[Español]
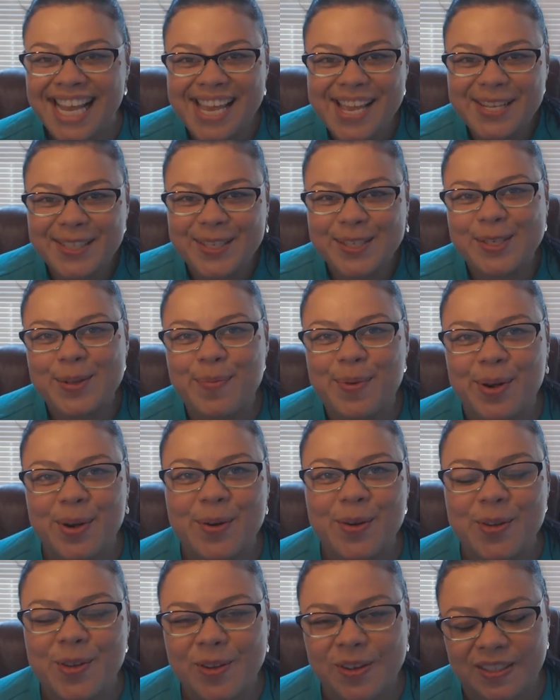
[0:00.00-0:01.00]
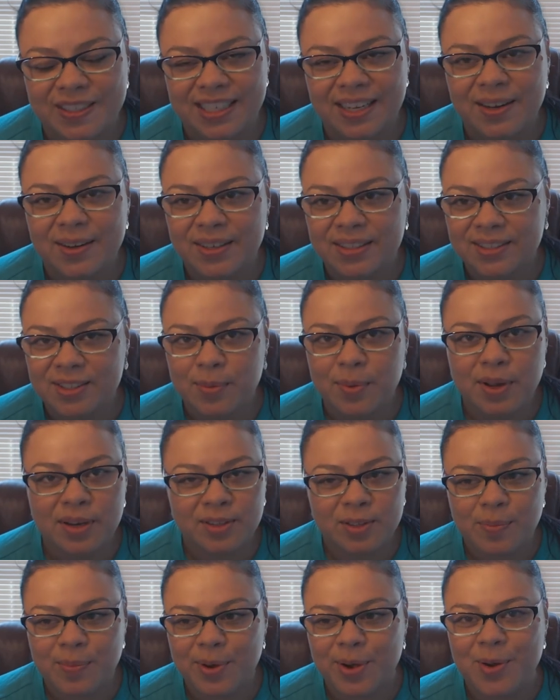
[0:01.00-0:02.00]
Y yo estoy súper orgullosa,
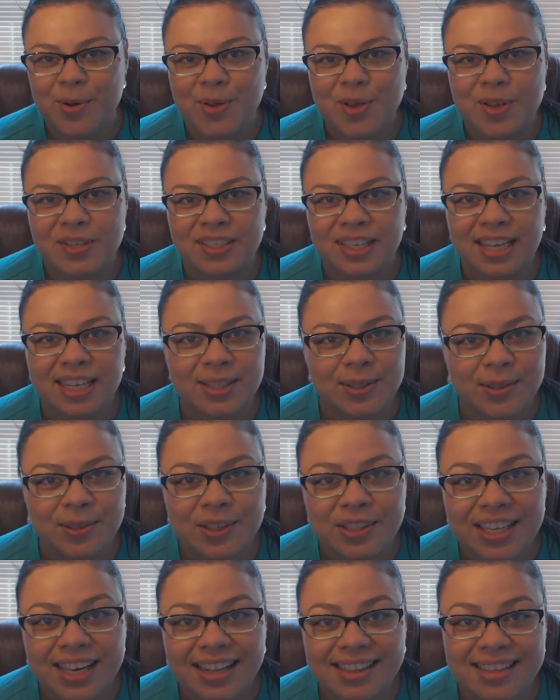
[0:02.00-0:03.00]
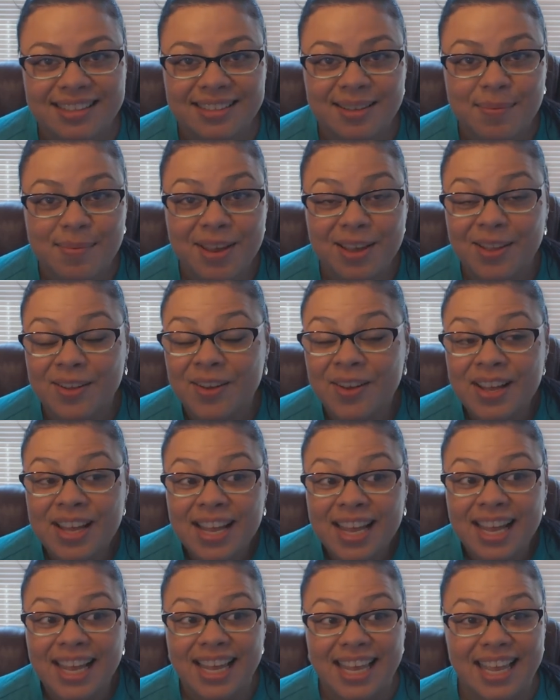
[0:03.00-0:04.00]
súper, súper orgullosa de todo, Tirarte sin miedo
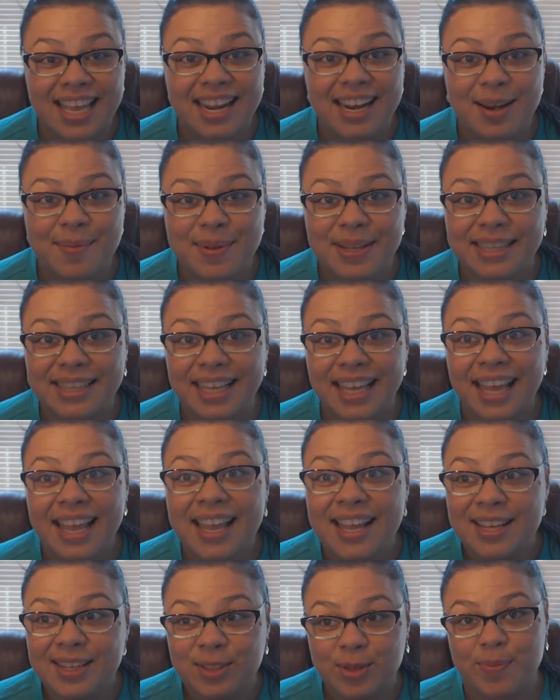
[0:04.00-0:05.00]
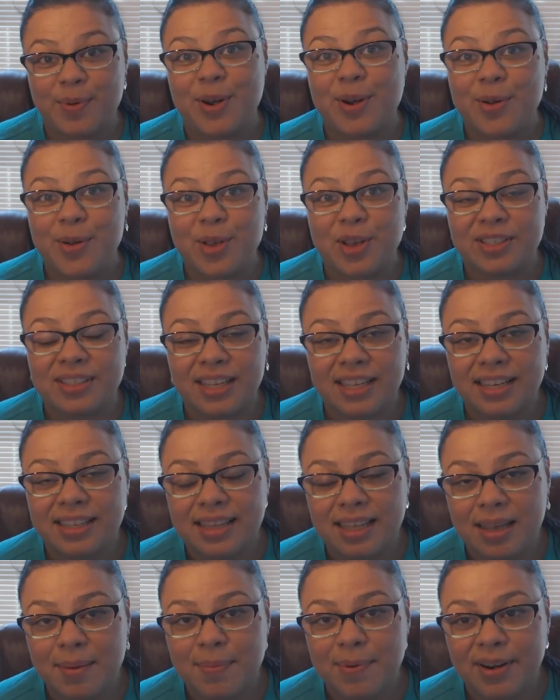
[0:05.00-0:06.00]
y realmente súper orgullosa
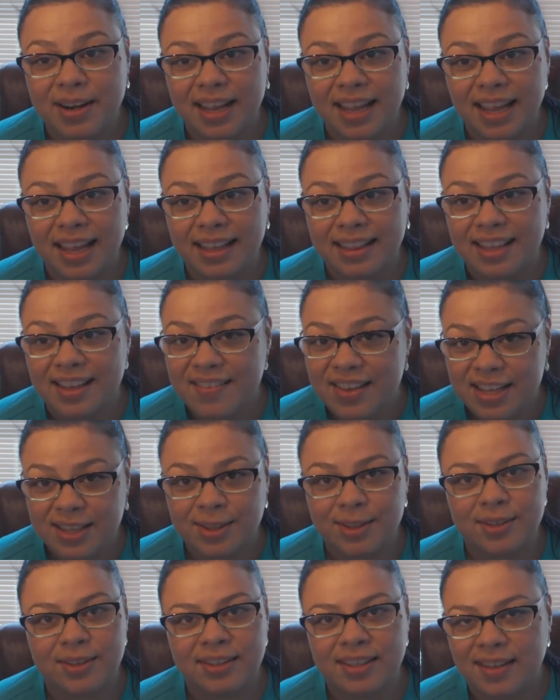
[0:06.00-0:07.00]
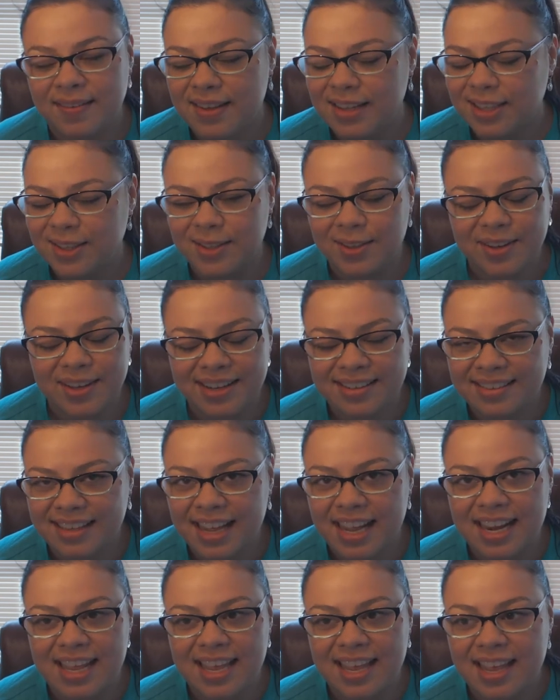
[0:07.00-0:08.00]
de ti porque te he visto, te he visto
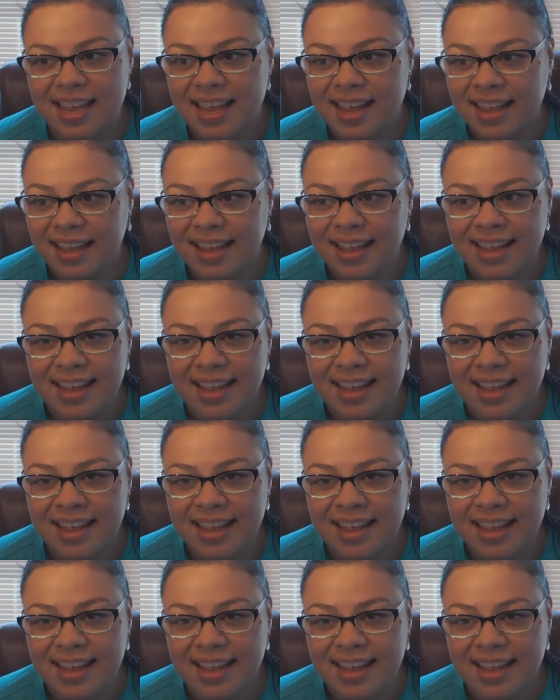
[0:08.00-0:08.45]
crecer y,